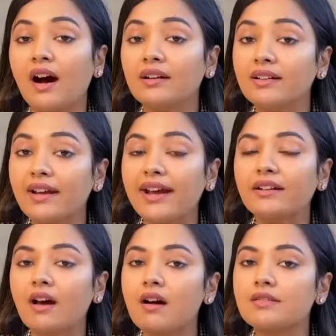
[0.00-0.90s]
अंडर आई
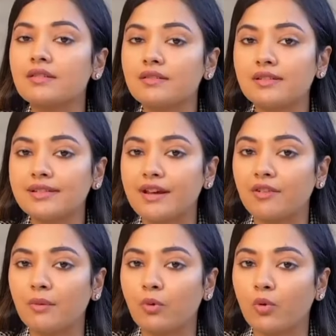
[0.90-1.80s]
डार्क सर्कल्स
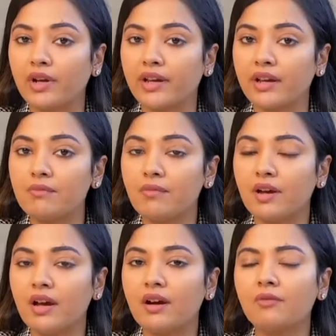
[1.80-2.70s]
डेवलप हो रहे हैं
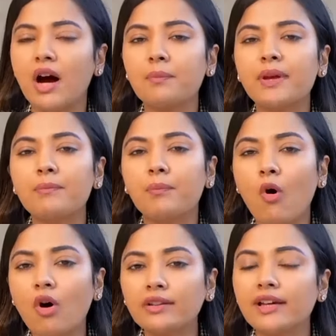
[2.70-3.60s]
वहाँ पे
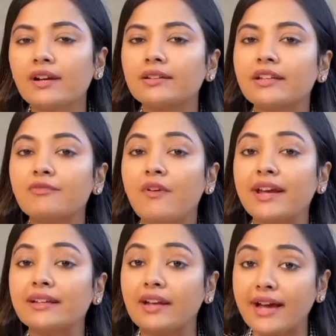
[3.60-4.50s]
बहुत ही हल्की
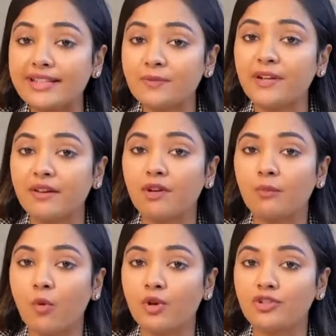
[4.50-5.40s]
फाइन लाइंस भी
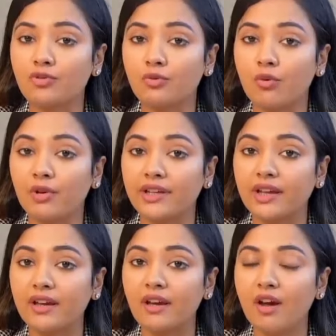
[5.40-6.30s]
डेवलप होना शुरू हो गई
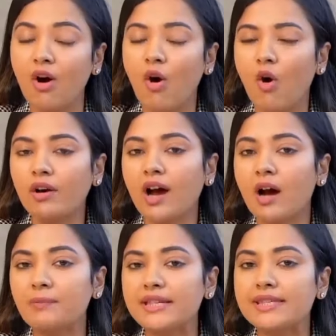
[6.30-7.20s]
हैं और
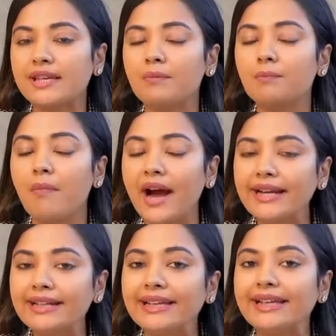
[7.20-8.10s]
आपकी स्किन
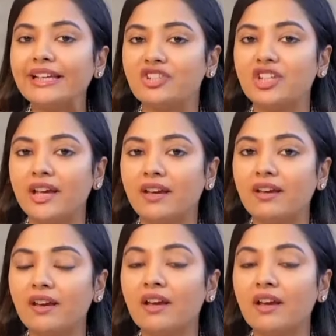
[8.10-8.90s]
माइल्डली इची है